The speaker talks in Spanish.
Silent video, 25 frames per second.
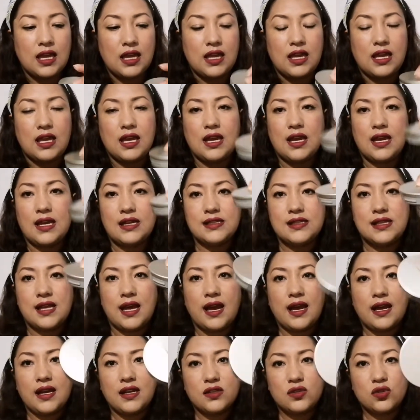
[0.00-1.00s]
y
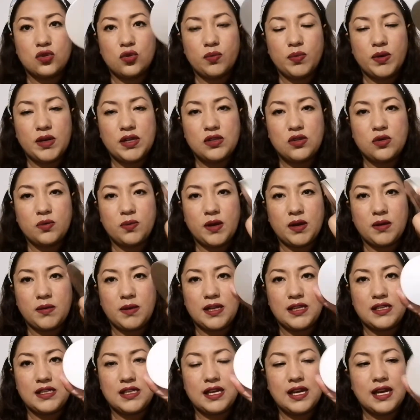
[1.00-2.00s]
está súper súper
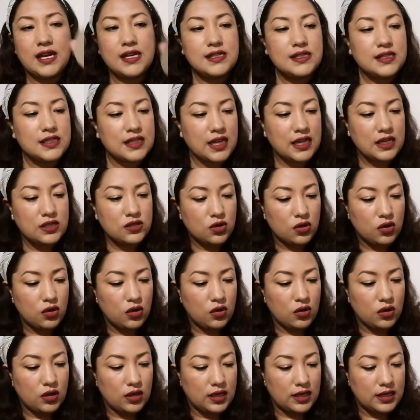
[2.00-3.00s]
bien chicas, de
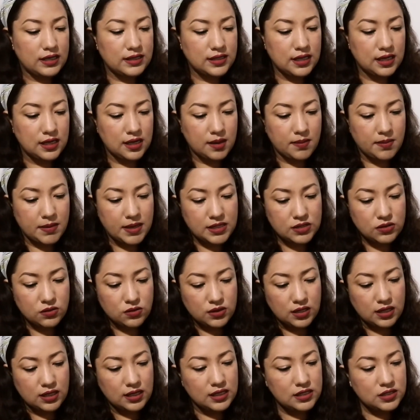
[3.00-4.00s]
hecho es el que más
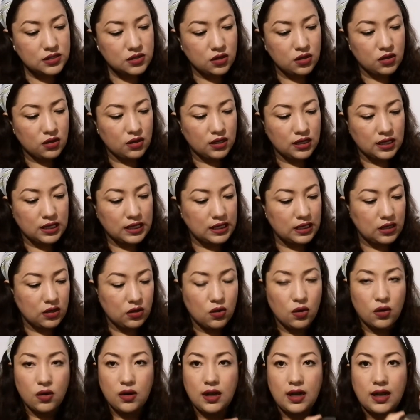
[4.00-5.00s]
utilizo y
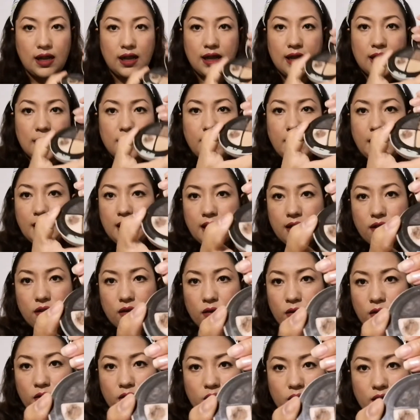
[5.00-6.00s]
no le he
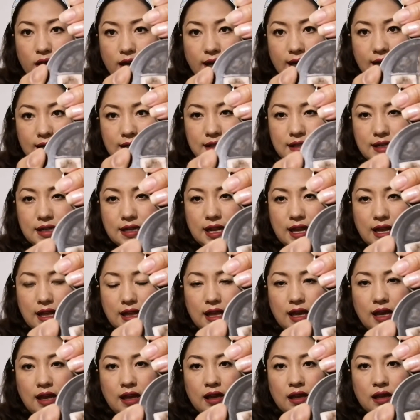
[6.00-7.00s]
bajado casi
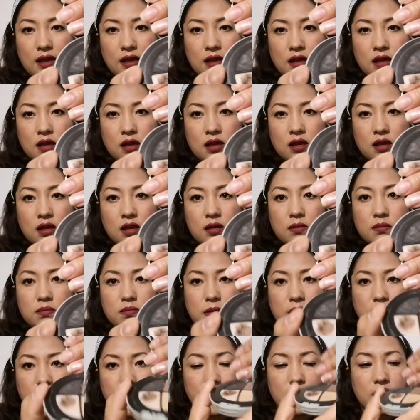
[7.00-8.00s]
nada.
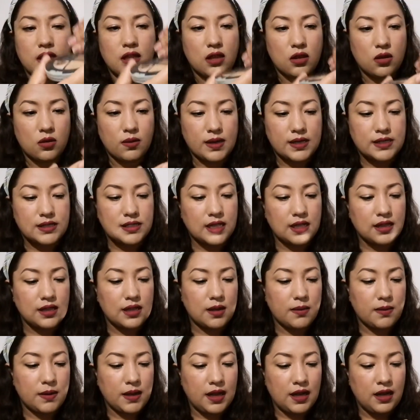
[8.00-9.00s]
Me ha rendido
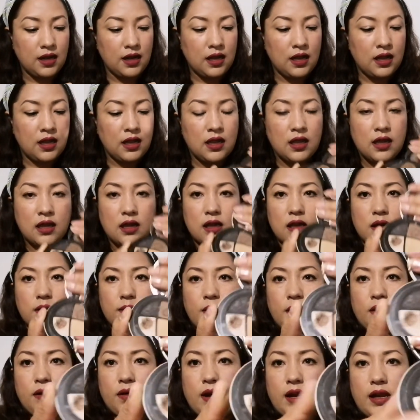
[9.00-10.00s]
bastante bien. Y bueno,